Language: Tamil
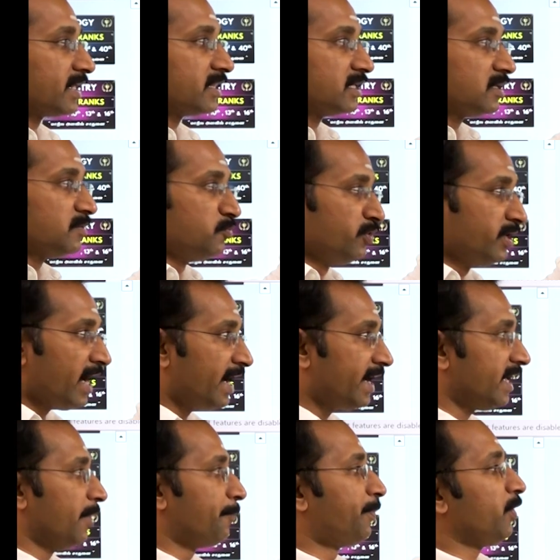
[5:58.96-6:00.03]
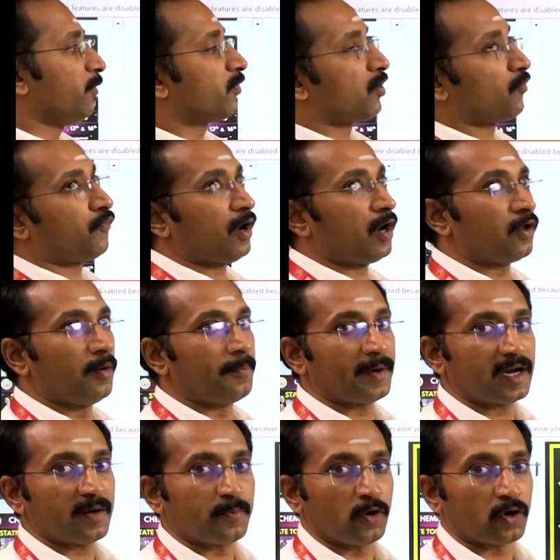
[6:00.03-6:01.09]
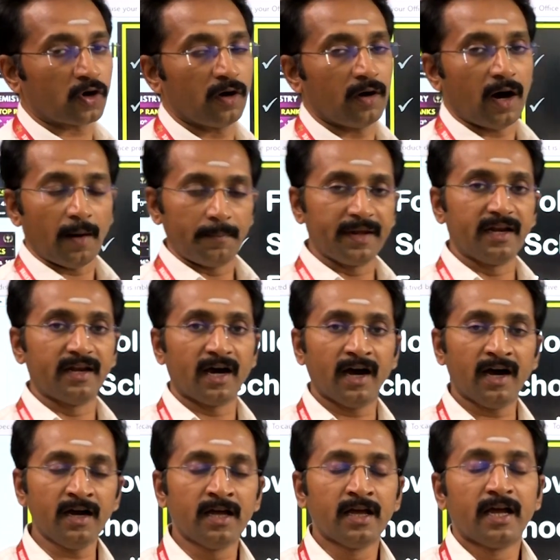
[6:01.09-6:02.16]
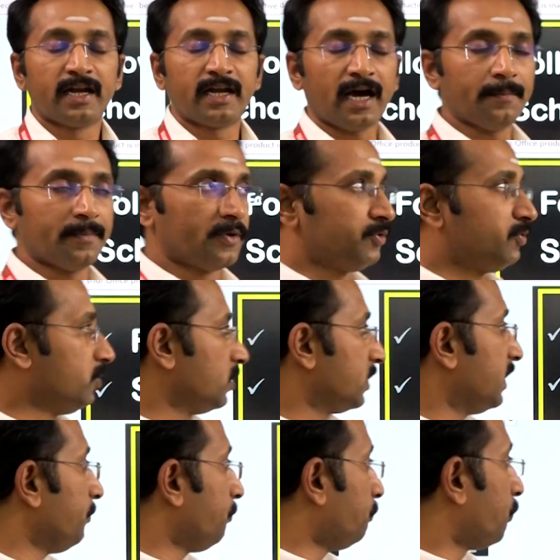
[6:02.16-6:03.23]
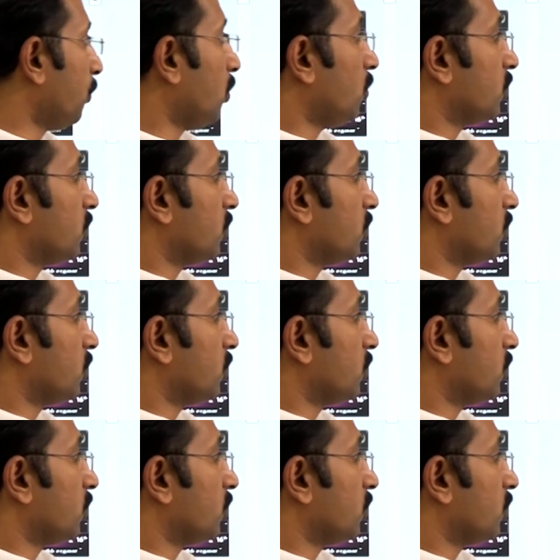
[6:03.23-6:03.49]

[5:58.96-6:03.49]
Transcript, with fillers: வரதுக்கு முன்னாடி எப்படி உங்களை ஃபாலோ பண்ண போகிறோம் அப்படின்னா நாம் வந்து இப்போ